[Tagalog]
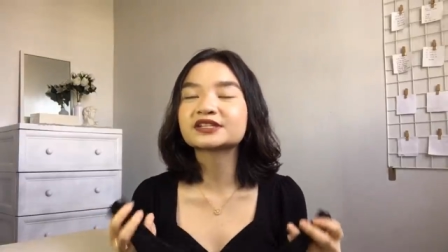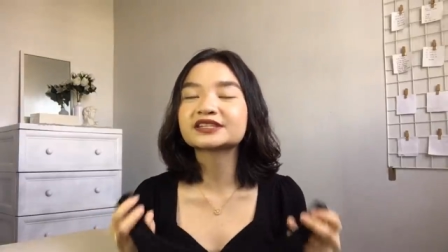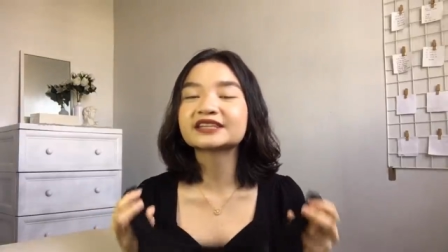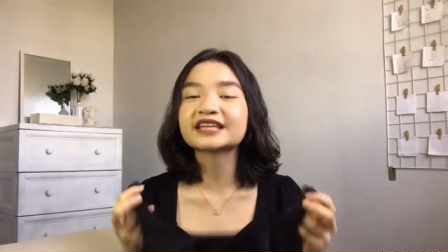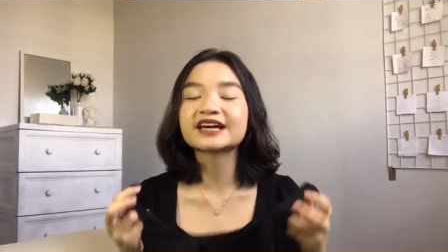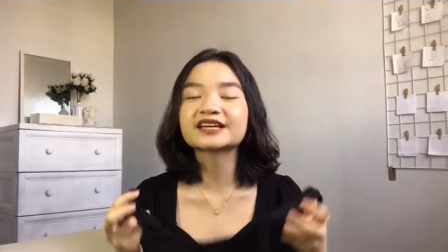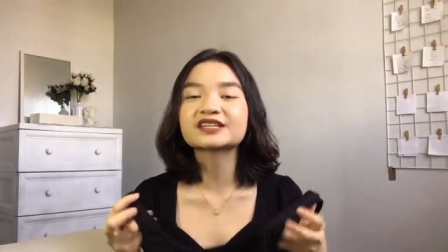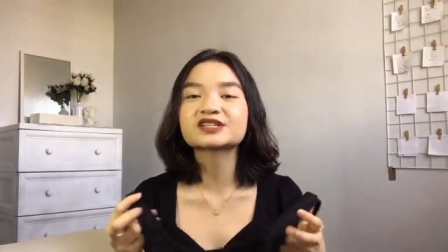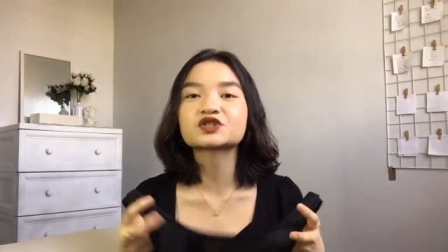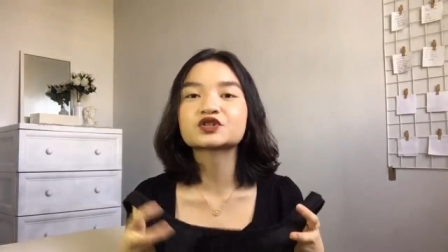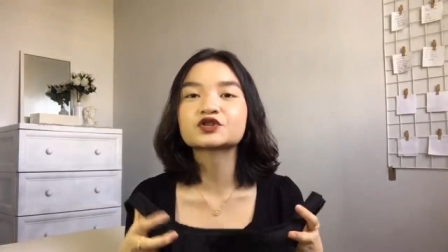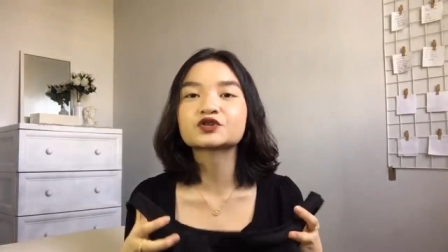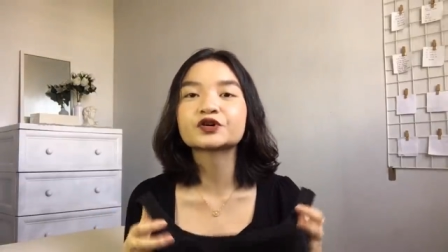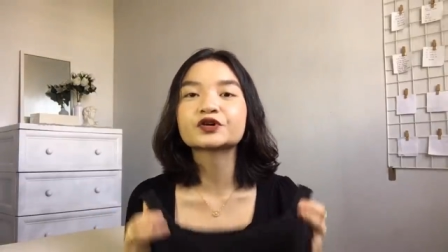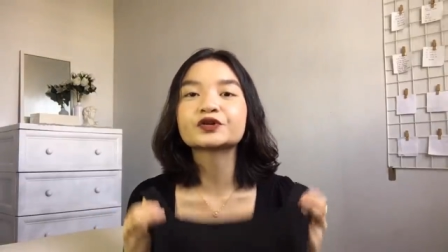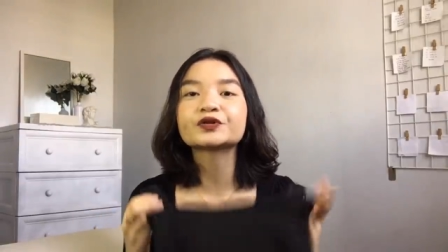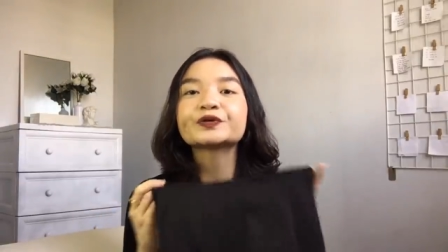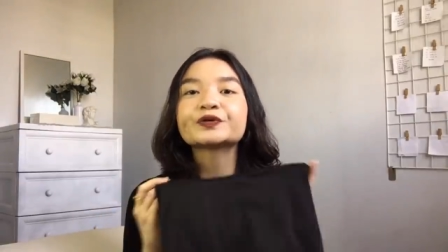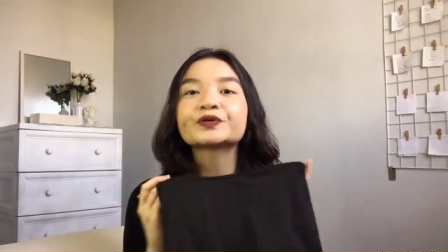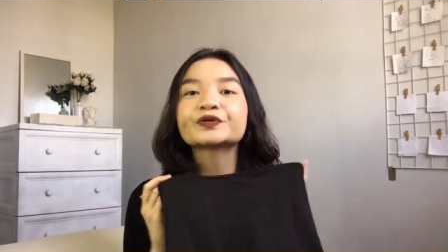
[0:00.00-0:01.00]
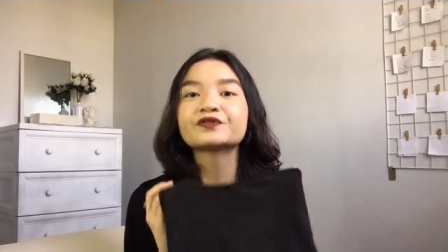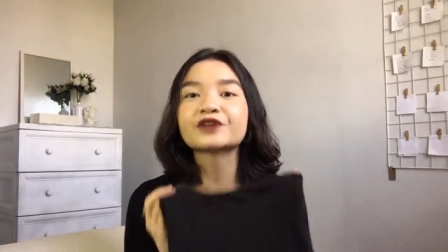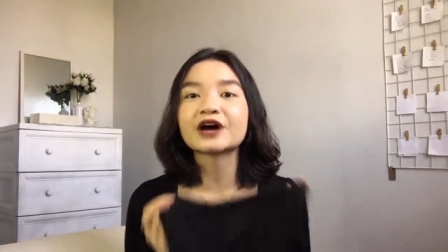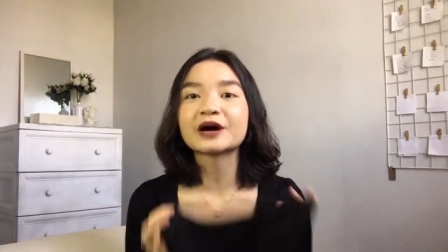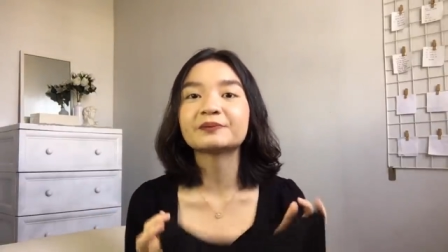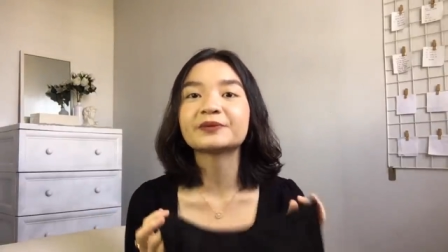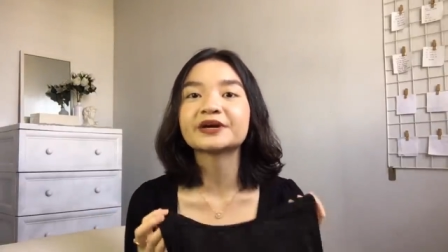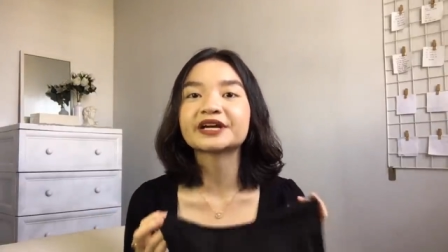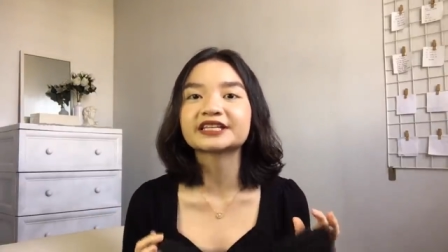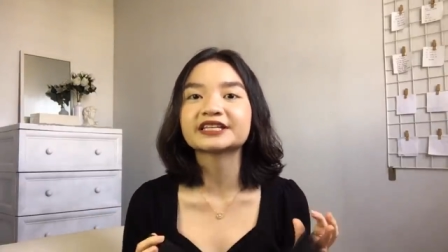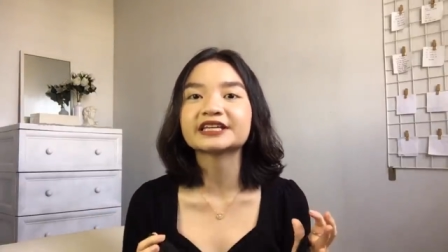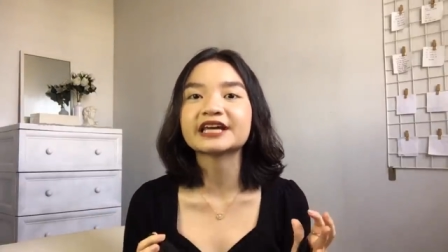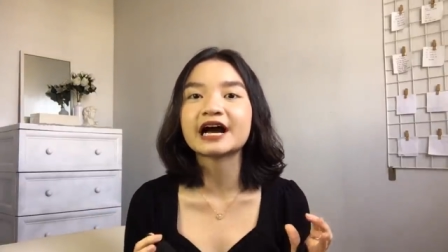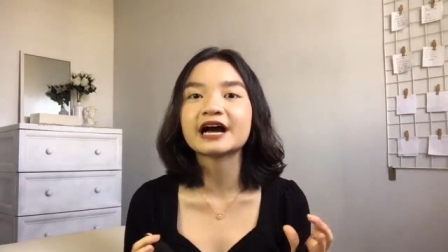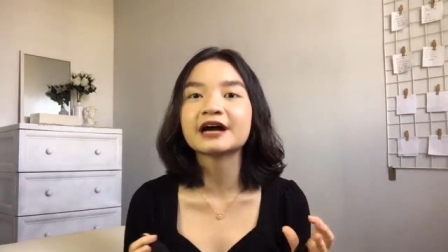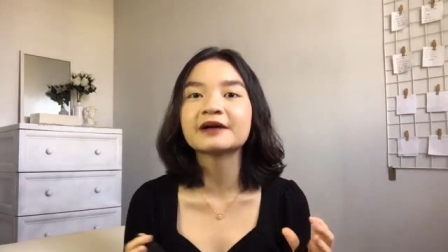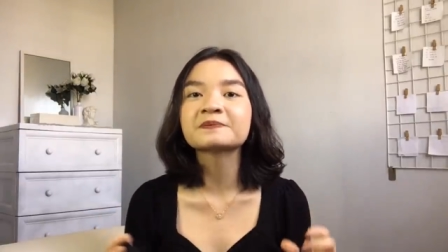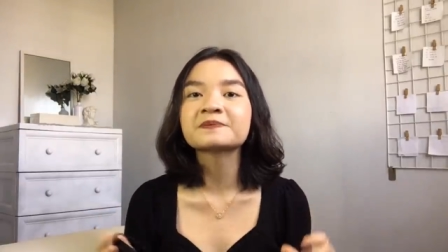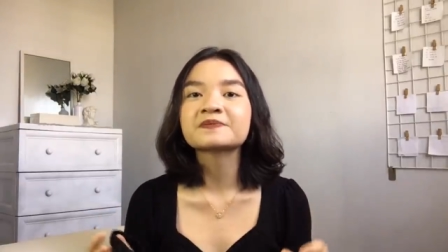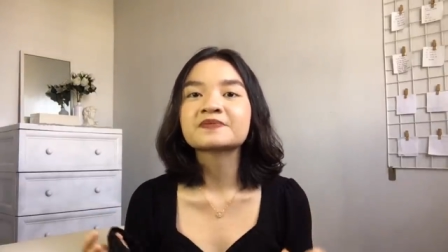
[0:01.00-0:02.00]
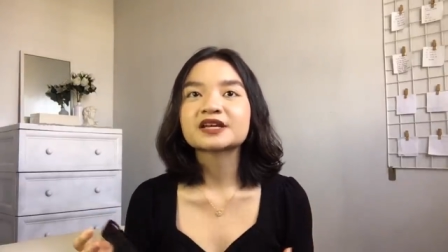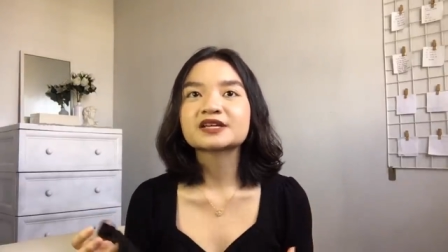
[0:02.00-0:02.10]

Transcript: texture nung fabric niya.